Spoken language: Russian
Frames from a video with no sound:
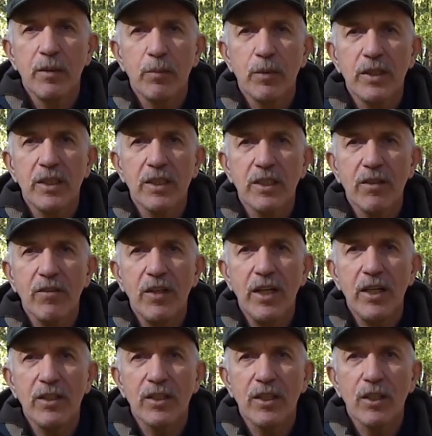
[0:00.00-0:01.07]

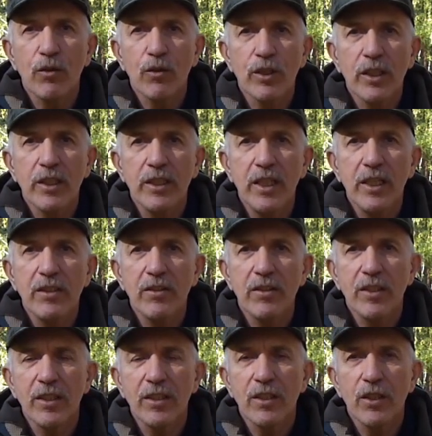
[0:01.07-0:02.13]
Предоставляется
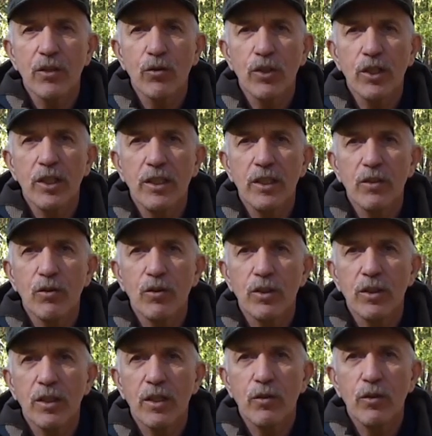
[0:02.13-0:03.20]
охотхозяйственные сооружения, то
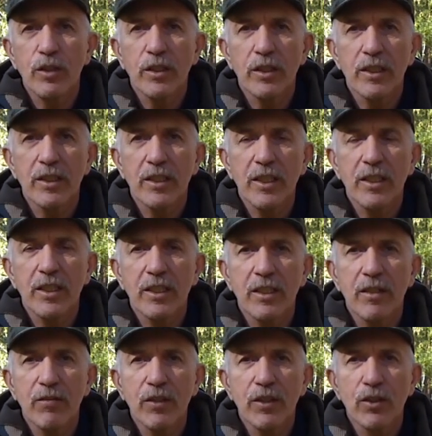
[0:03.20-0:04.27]
есть охотника садят
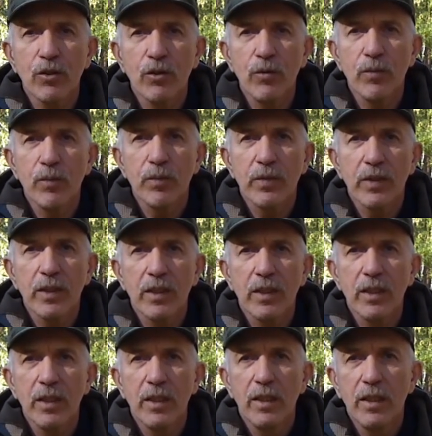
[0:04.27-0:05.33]
на вышку
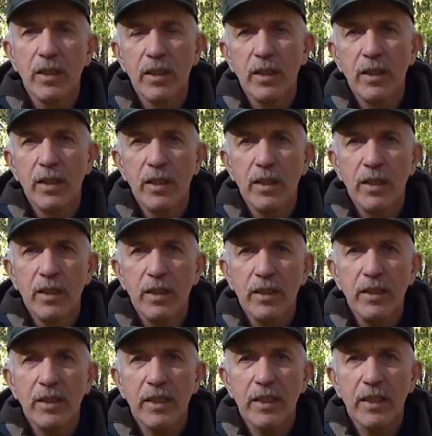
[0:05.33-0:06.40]

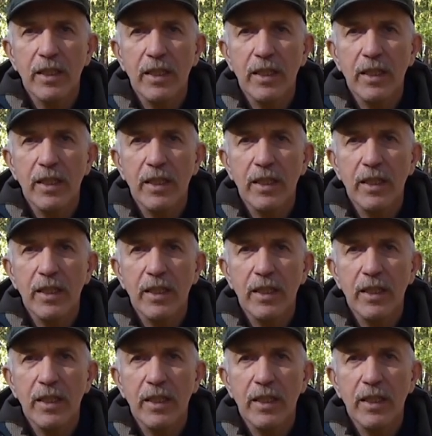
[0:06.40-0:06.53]
и так